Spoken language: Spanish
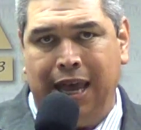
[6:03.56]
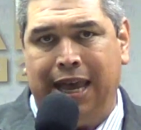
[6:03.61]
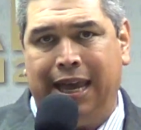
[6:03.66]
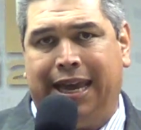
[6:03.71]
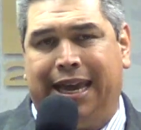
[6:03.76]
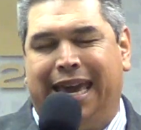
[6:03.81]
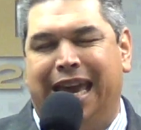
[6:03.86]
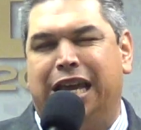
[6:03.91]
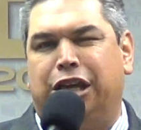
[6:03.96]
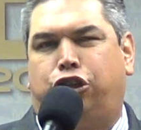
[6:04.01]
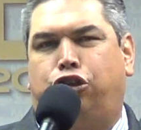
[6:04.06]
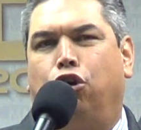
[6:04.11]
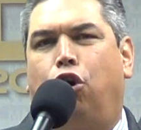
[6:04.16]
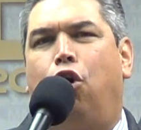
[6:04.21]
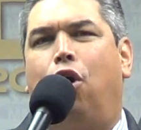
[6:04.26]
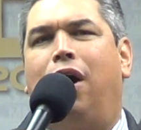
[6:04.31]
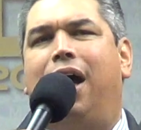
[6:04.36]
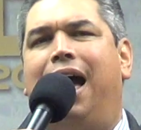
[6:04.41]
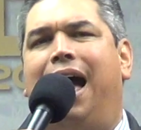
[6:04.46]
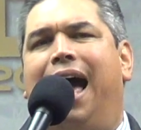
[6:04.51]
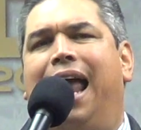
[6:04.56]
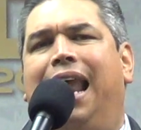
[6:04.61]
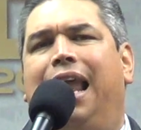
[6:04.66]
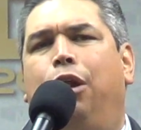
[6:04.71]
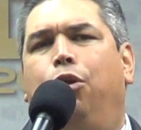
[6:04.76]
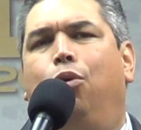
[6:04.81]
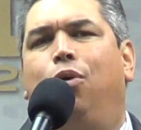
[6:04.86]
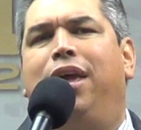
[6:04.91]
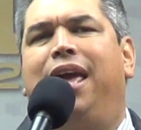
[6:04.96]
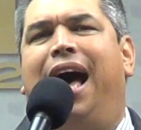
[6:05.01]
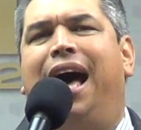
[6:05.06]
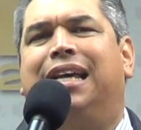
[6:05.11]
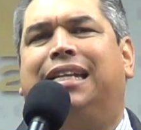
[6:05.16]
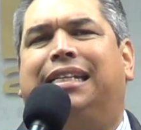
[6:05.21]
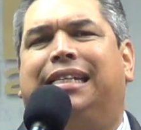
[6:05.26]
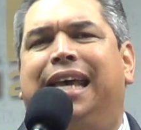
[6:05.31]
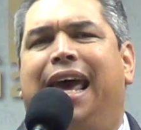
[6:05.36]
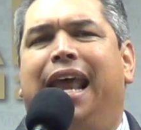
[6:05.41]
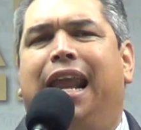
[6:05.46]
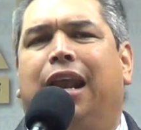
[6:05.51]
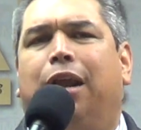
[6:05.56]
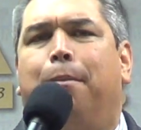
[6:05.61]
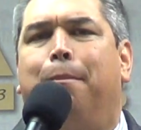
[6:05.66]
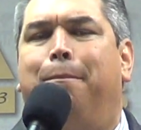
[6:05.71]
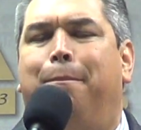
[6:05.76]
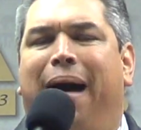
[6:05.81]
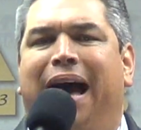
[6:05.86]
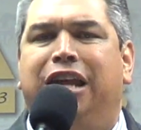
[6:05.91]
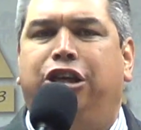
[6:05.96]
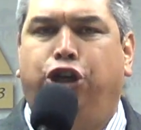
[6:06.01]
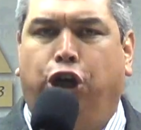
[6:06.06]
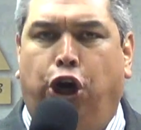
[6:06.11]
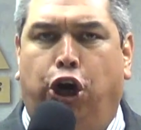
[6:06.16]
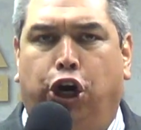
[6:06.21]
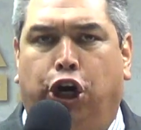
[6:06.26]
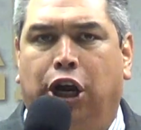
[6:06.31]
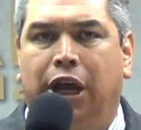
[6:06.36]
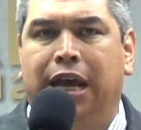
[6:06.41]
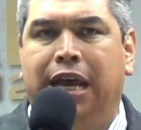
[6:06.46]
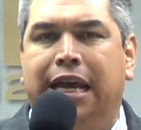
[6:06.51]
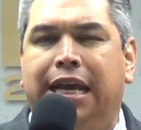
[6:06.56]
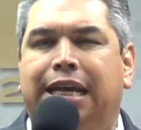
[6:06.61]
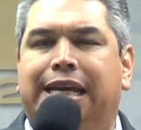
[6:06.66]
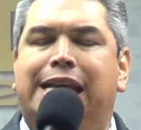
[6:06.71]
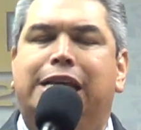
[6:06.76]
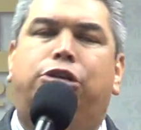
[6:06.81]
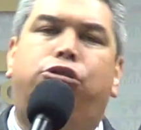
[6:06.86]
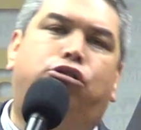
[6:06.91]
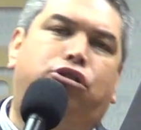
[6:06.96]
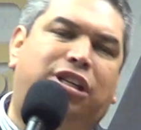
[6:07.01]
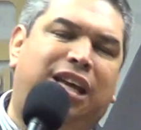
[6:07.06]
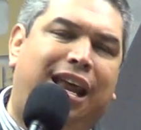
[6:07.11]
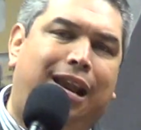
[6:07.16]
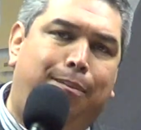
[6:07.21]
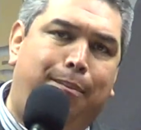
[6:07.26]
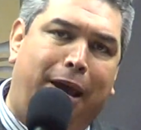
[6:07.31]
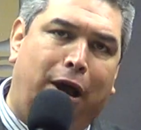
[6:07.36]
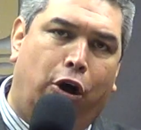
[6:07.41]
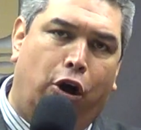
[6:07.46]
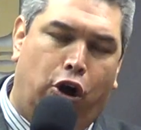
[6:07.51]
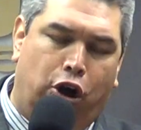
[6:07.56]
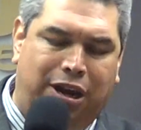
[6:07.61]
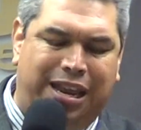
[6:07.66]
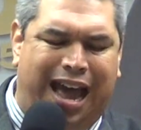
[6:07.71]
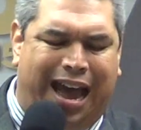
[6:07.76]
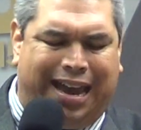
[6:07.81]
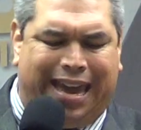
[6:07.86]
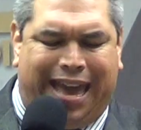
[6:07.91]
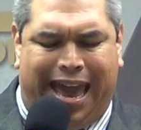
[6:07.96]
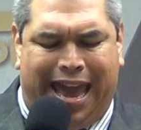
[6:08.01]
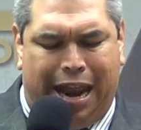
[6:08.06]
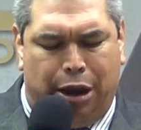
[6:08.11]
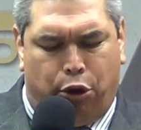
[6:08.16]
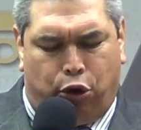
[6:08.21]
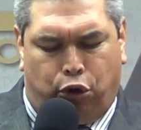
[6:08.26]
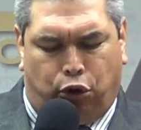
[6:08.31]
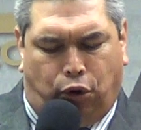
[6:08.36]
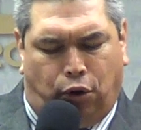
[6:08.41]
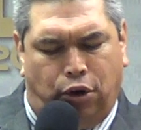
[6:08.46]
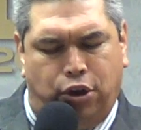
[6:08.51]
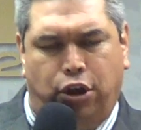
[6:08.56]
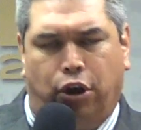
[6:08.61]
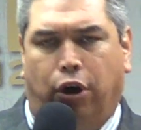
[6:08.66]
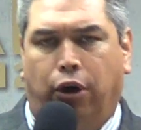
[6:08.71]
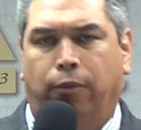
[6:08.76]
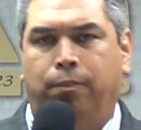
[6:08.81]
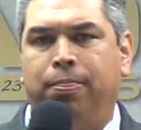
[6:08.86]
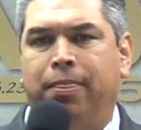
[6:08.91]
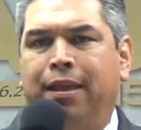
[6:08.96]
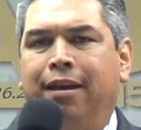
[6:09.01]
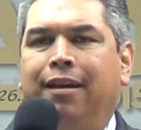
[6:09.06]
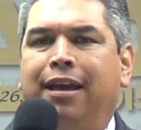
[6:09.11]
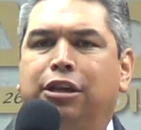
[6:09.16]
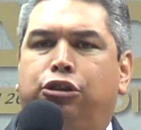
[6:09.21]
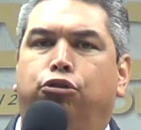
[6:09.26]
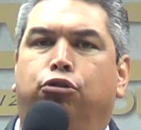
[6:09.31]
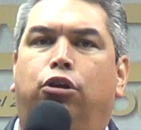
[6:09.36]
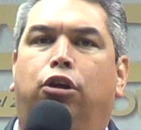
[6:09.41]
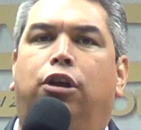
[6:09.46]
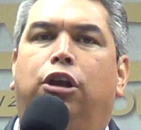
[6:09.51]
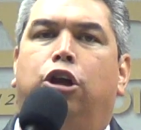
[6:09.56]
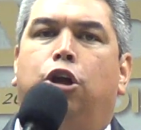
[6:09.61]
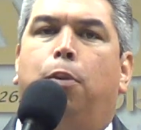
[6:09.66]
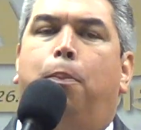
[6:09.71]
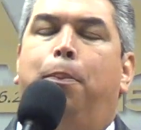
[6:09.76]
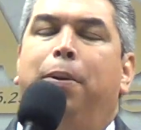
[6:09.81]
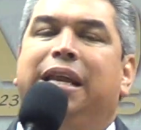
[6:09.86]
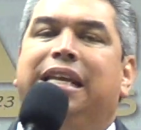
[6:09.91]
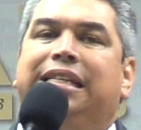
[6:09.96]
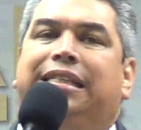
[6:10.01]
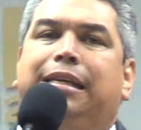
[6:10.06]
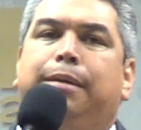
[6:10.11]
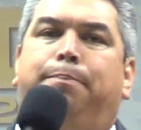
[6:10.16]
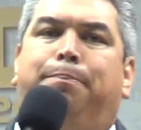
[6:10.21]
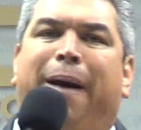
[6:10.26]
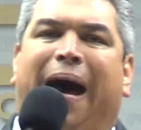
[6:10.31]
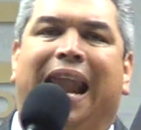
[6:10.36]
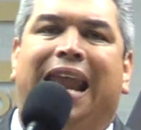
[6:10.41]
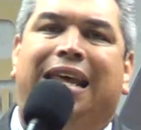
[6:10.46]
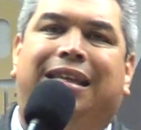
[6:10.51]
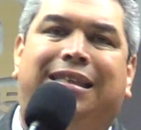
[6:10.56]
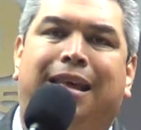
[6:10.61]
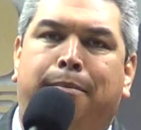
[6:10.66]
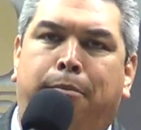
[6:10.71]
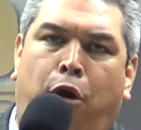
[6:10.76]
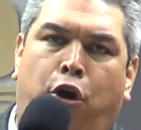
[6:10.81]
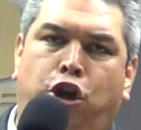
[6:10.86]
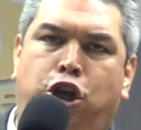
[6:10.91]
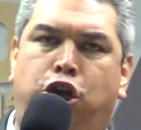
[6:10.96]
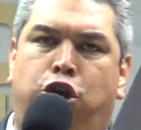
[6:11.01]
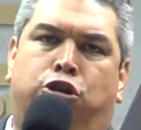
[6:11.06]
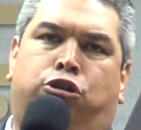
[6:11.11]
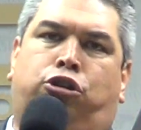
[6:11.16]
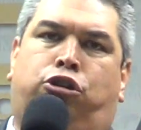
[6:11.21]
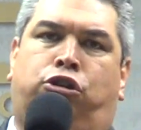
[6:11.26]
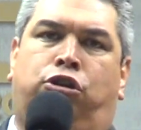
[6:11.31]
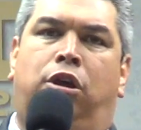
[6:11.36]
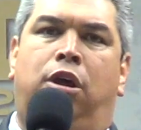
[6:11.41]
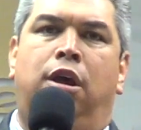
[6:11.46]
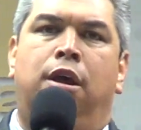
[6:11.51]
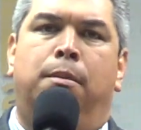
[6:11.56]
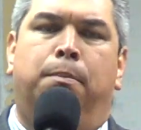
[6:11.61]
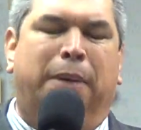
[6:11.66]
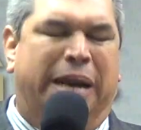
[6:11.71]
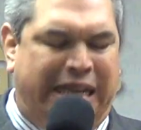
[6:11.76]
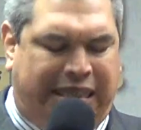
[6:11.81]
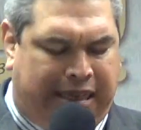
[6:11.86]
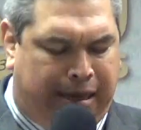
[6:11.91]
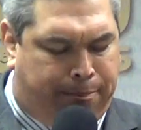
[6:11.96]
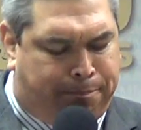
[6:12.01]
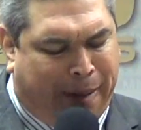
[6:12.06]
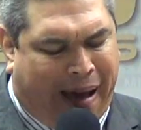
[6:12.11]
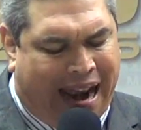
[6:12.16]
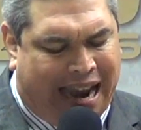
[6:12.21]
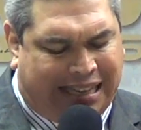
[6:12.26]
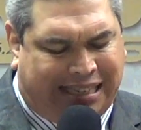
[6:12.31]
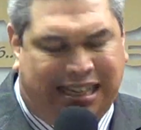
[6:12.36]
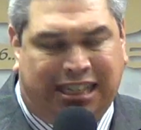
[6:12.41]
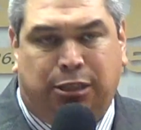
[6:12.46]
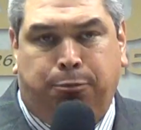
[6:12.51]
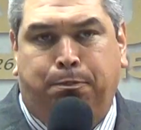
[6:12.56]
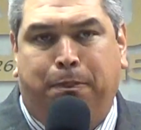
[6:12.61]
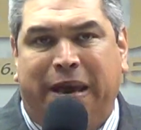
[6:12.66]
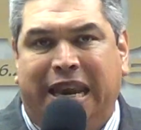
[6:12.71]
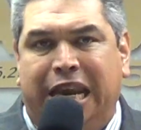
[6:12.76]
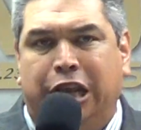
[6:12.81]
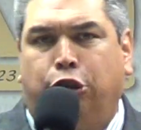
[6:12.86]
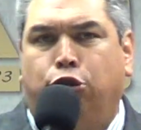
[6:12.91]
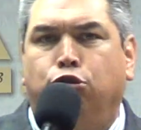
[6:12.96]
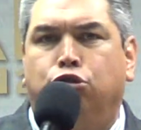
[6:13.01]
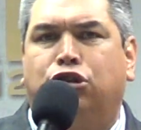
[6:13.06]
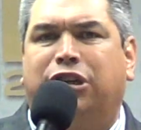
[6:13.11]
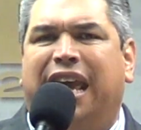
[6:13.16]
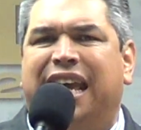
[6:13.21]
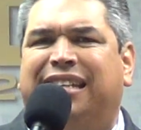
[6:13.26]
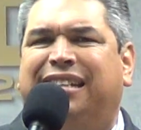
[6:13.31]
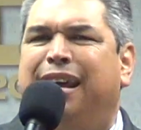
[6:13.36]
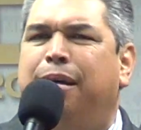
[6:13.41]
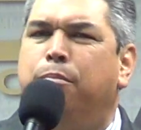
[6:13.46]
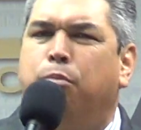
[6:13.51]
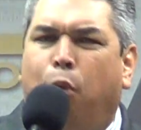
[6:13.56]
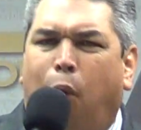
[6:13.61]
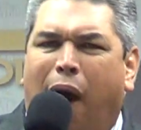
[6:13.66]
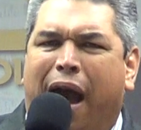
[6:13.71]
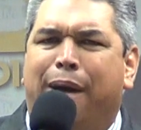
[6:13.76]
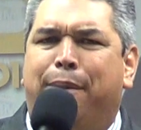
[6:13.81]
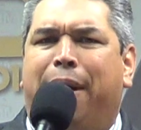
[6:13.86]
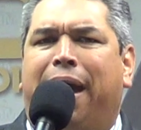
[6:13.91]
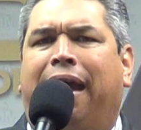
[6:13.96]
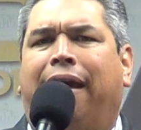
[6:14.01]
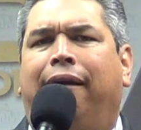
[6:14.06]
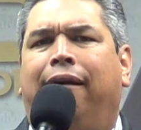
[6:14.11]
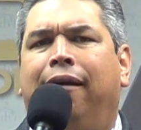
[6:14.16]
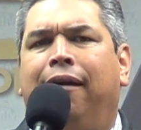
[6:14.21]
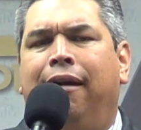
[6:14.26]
quiso, aleluya, ser mayor, quiso ser mejor, ya que el orgullo es uno de los principales demonios, principales espíritus que se mueve,